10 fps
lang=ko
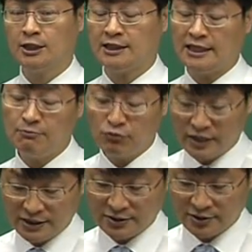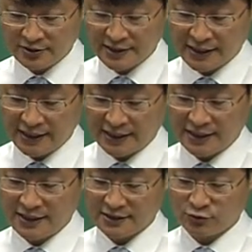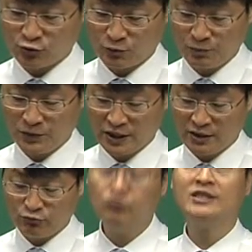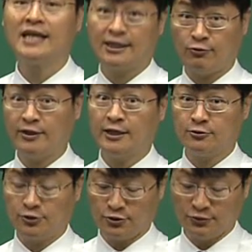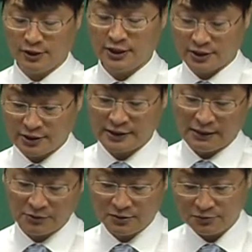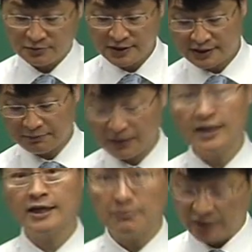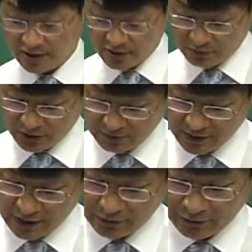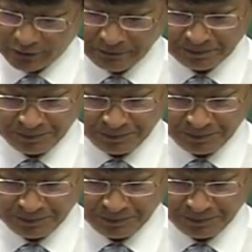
자, 인플레이션 현상이 이제 좀 문제가 된다는 거죠. 그 나머지 부분은 이제 편하게 한번 읽어보시면 되고요.